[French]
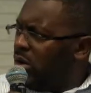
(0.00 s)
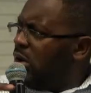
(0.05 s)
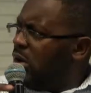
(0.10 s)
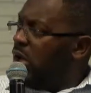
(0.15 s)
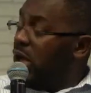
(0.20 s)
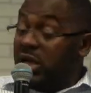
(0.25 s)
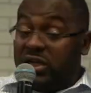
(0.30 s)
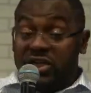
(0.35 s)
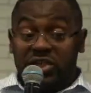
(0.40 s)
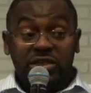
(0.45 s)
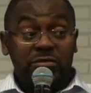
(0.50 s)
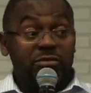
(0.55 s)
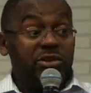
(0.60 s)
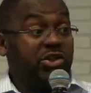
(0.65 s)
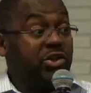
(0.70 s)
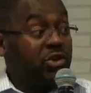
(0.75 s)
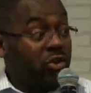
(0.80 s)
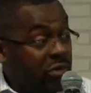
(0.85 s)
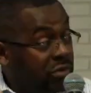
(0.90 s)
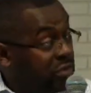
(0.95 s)
Et je me
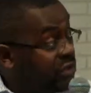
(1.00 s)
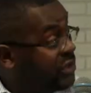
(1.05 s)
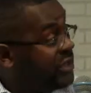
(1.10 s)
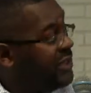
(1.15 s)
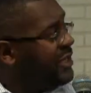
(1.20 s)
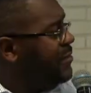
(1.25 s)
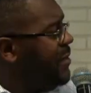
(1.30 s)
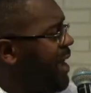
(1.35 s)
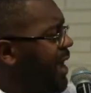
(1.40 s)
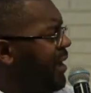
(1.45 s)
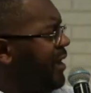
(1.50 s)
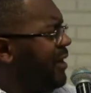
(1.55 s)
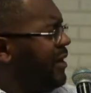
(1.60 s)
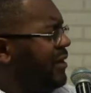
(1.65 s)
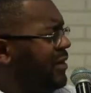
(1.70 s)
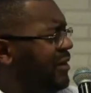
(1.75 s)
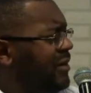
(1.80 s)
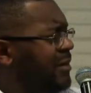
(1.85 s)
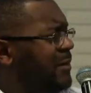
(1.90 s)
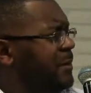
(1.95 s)
tourne, je dis, mais
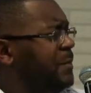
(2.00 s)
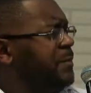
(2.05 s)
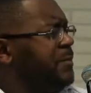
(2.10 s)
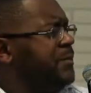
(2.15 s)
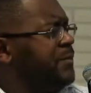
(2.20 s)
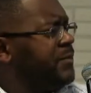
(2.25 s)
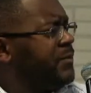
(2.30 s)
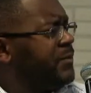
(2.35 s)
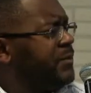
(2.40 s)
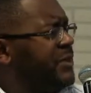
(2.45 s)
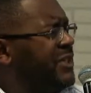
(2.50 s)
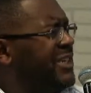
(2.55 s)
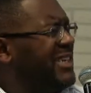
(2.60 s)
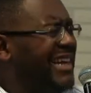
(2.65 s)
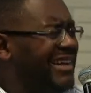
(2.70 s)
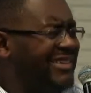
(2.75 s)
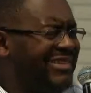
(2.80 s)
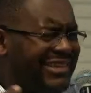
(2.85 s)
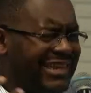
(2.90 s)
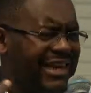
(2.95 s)
j'ai
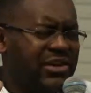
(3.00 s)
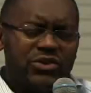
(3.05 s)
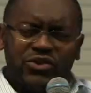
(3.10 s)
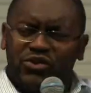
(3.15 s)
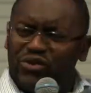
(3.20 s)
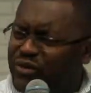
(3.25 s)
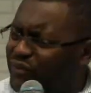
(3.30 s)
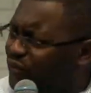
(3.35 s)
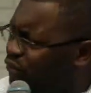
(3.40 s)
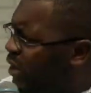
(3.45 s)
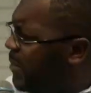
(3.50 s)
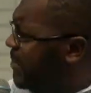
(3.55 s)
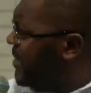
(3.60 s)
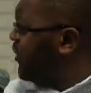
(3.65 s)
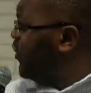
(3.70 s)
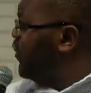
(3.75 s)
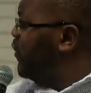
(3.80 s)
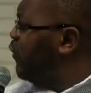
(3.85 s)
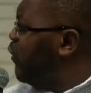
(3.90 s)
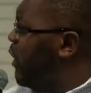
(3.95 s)
entendu une voix, mais
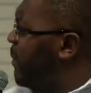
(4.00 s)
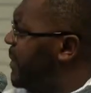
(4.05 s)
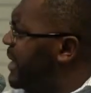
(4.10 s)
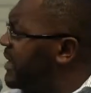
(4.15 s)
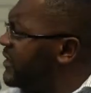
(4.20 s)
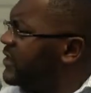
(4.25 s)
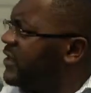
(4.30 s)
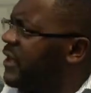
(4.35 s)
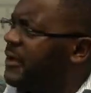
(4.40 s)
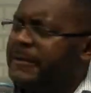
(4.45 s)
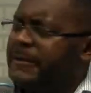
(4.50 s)
je ne vois personne.